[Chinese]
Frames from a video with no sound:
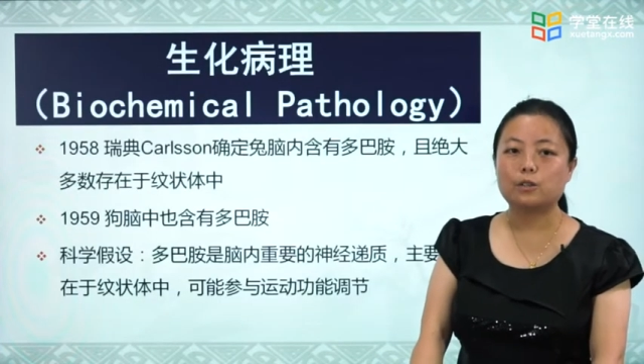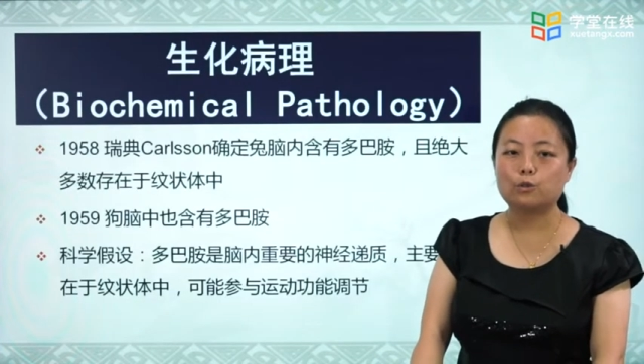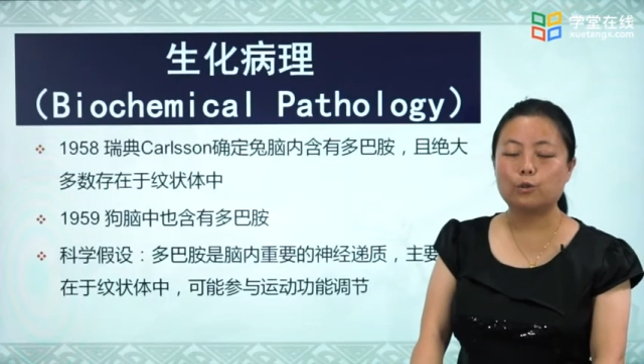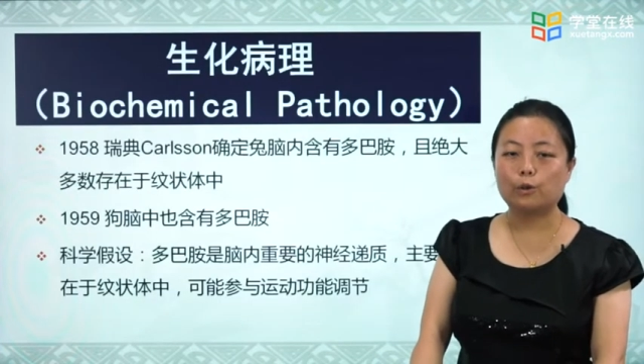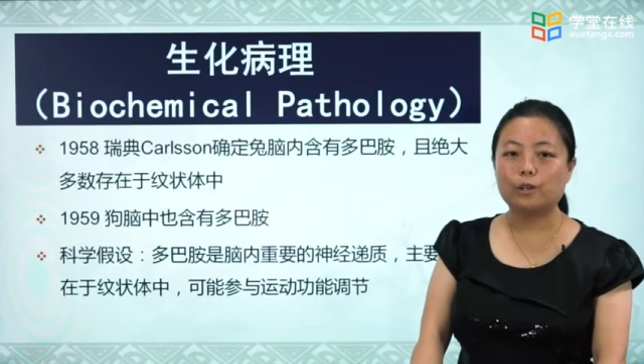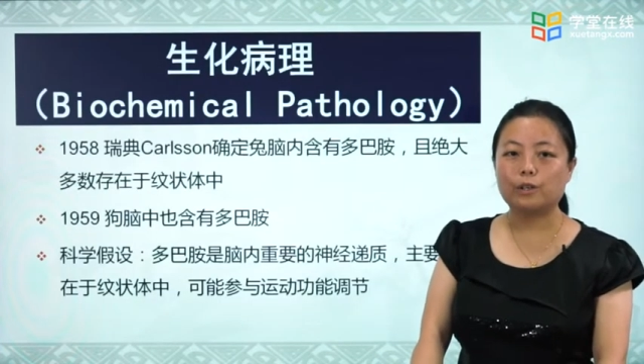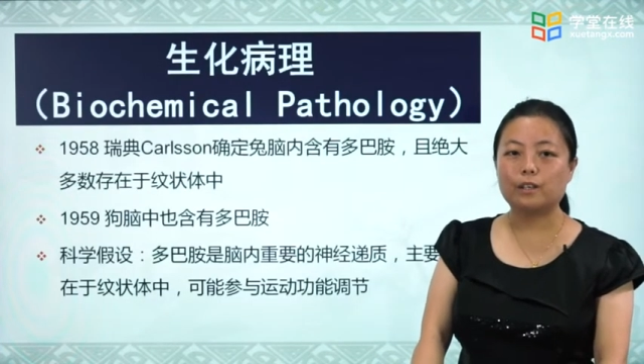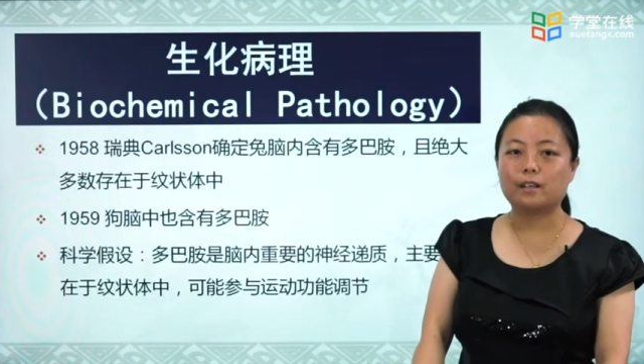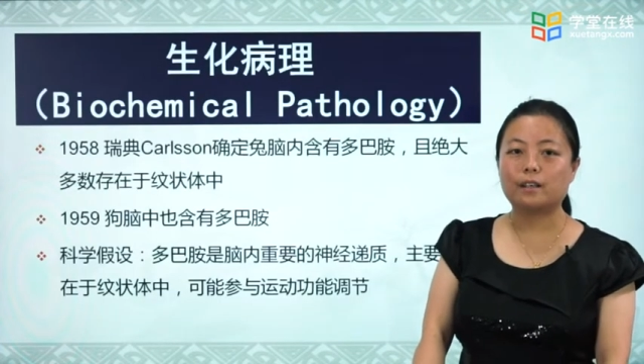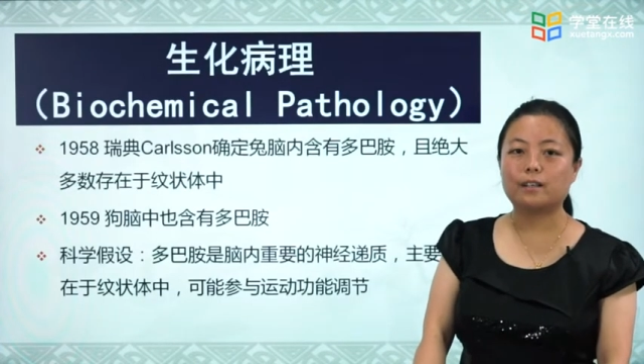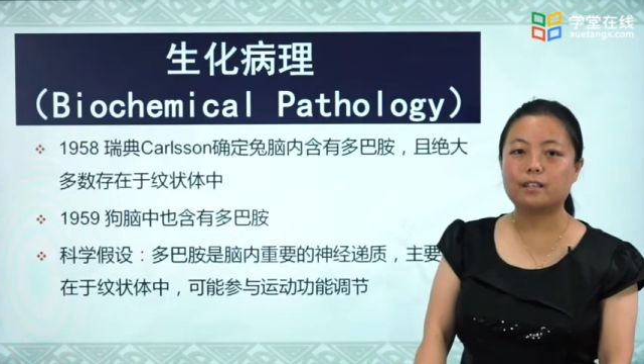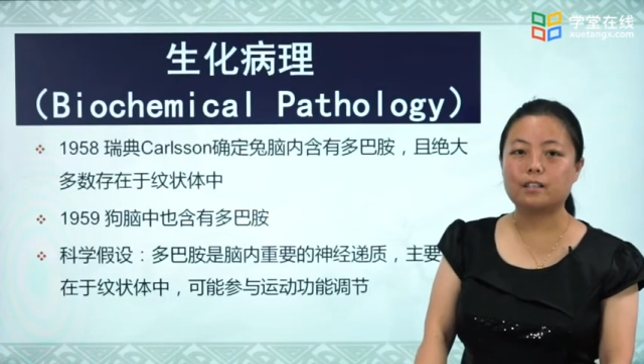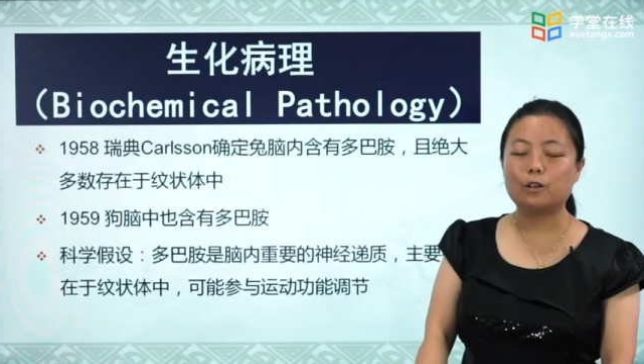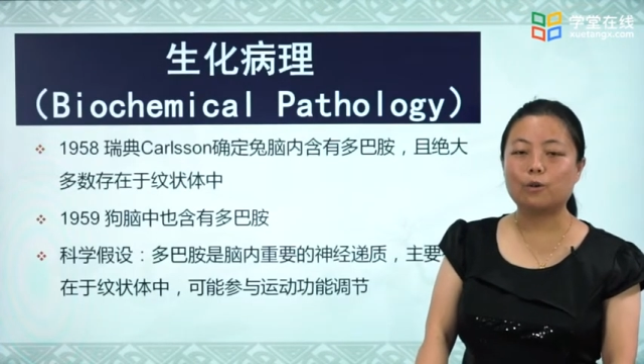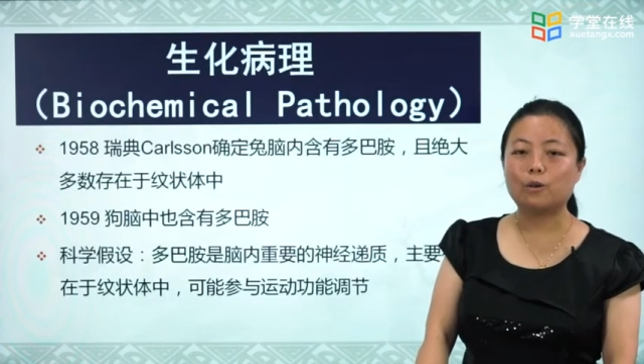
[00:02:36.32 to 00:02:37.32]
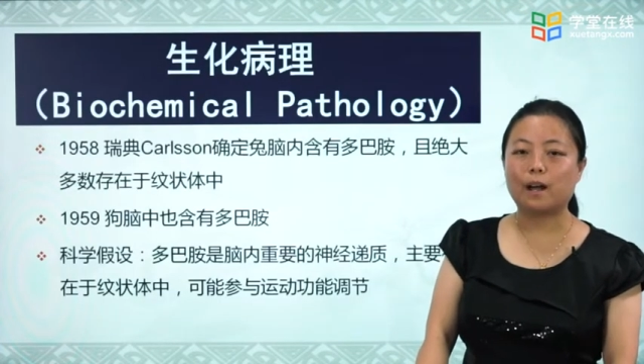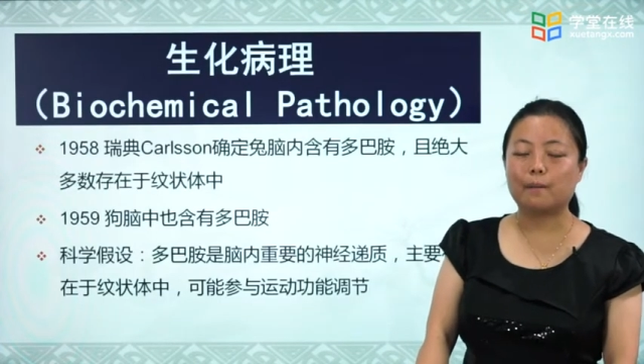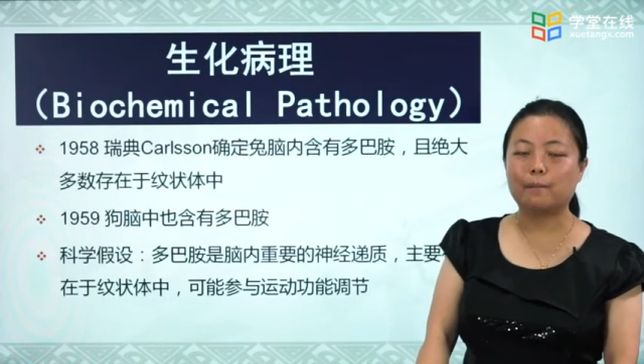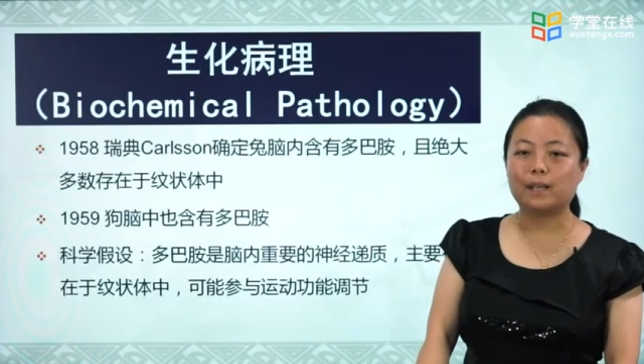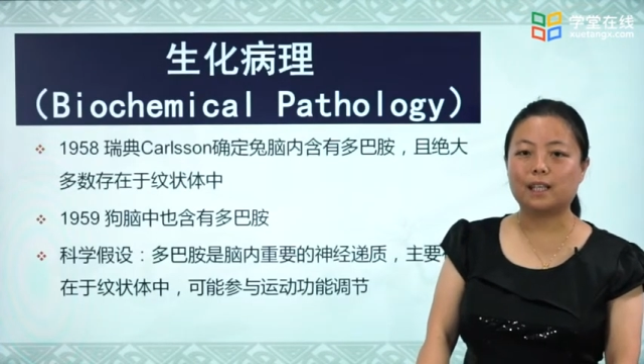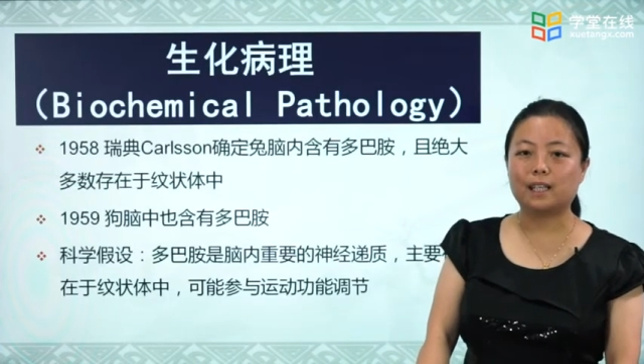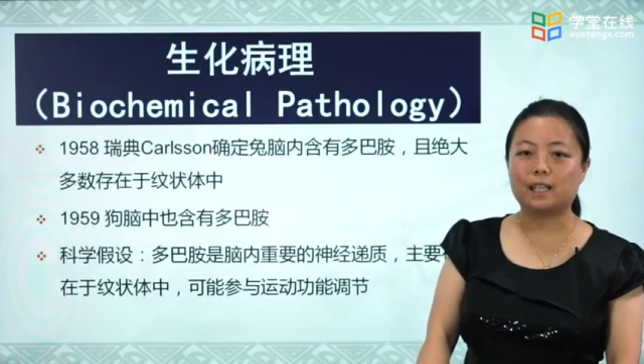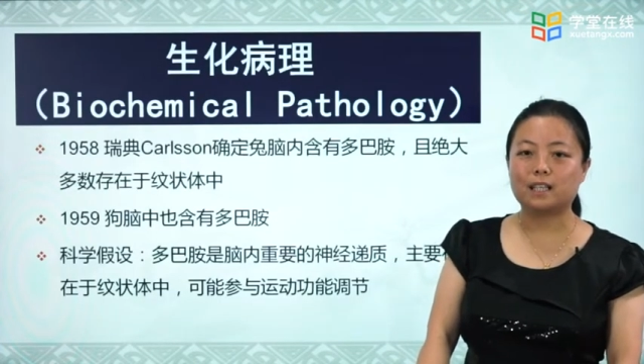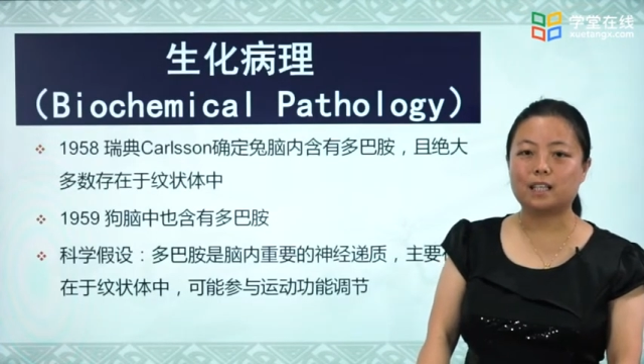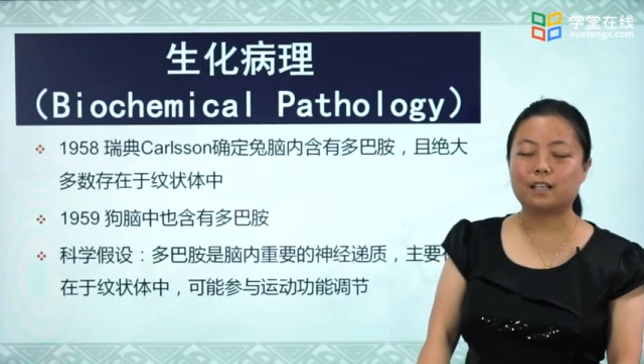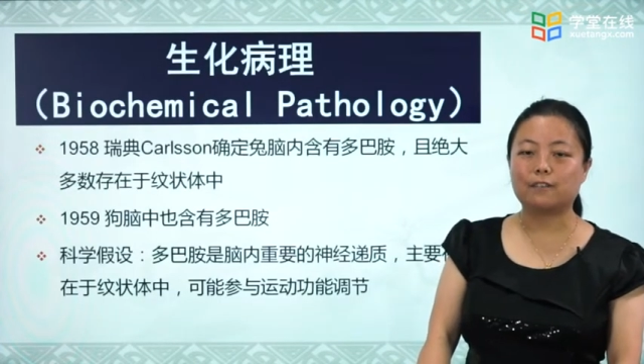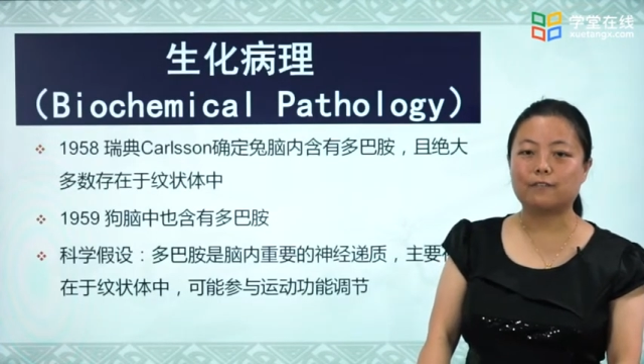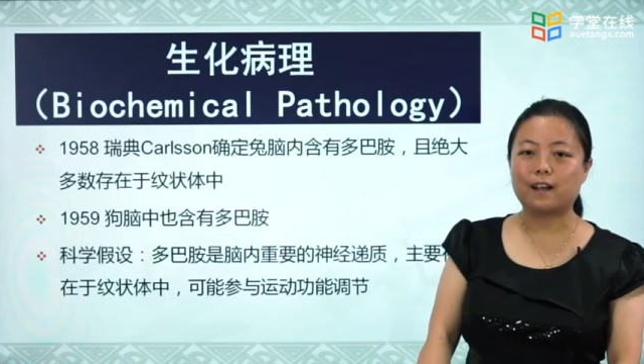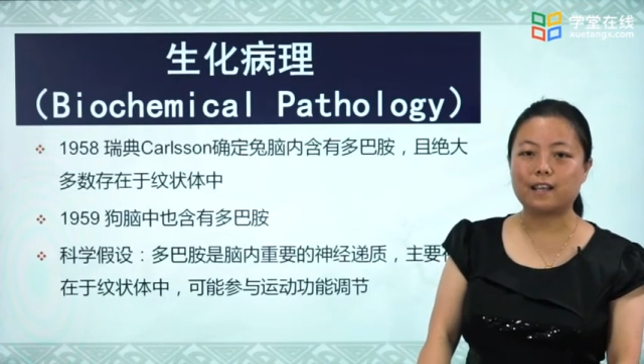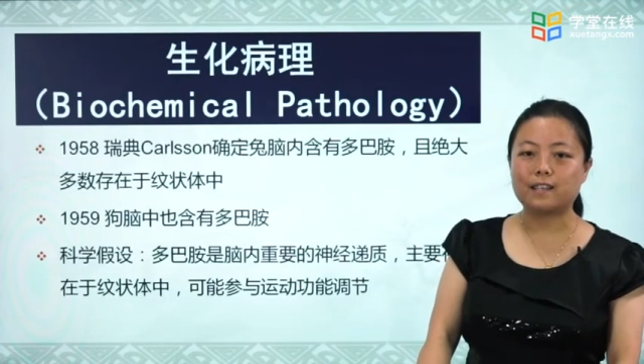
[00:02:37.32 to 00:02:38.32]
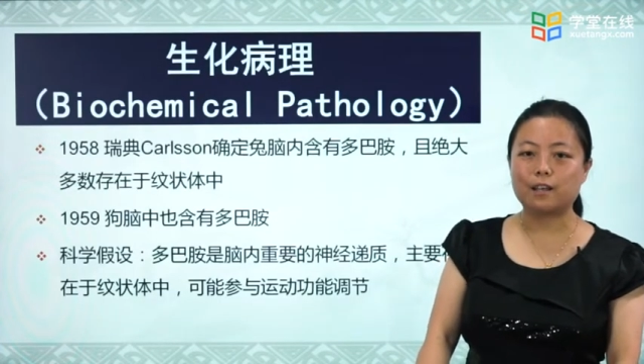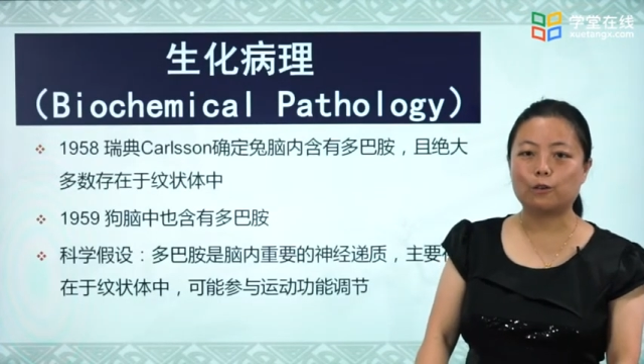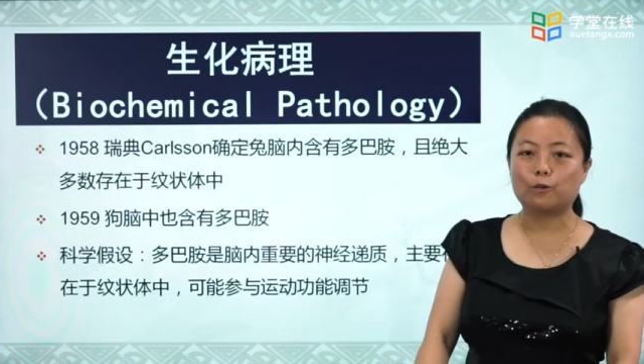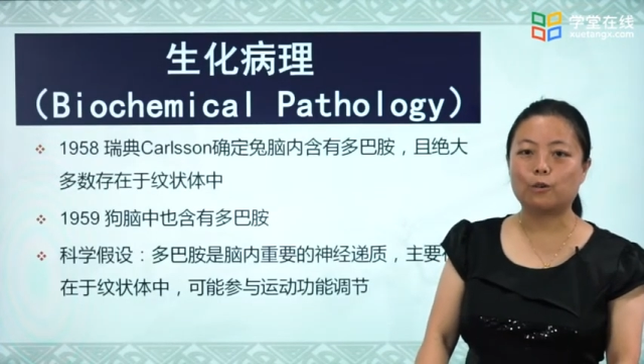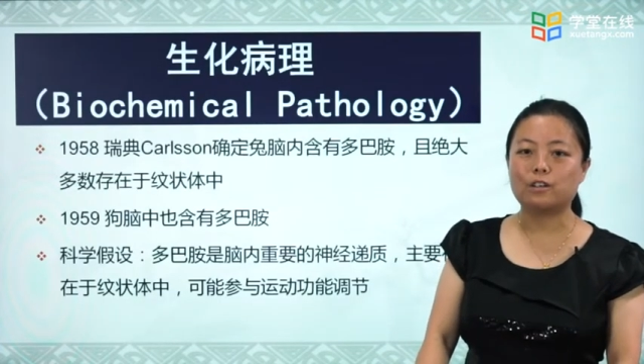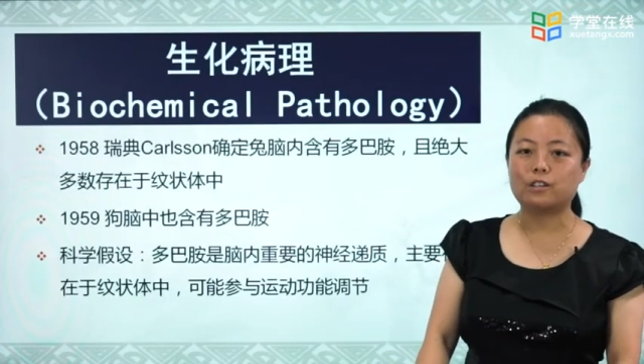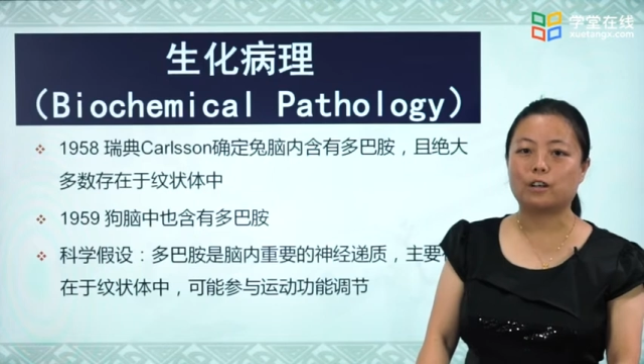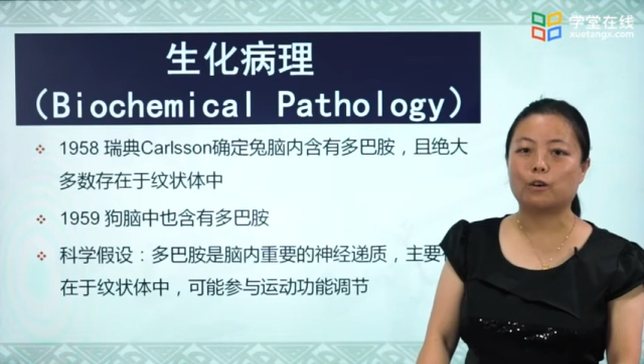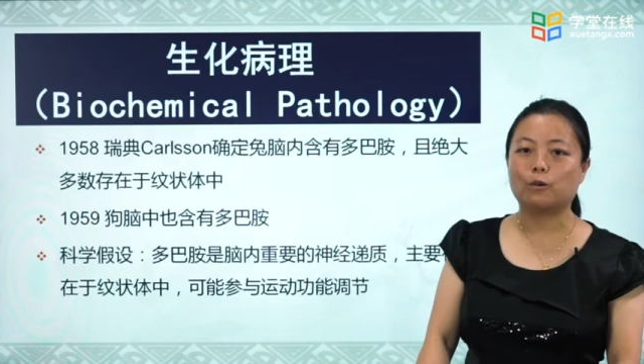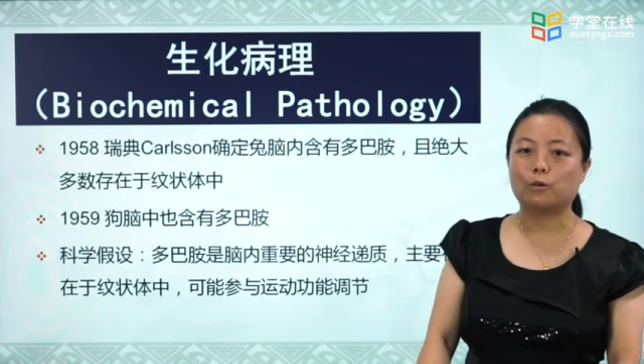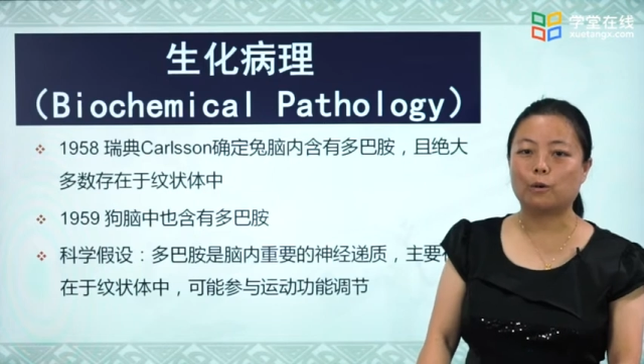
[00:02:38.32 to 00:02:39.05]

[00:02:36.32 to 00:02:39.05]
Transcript: 对于生化病理的这个发现过程，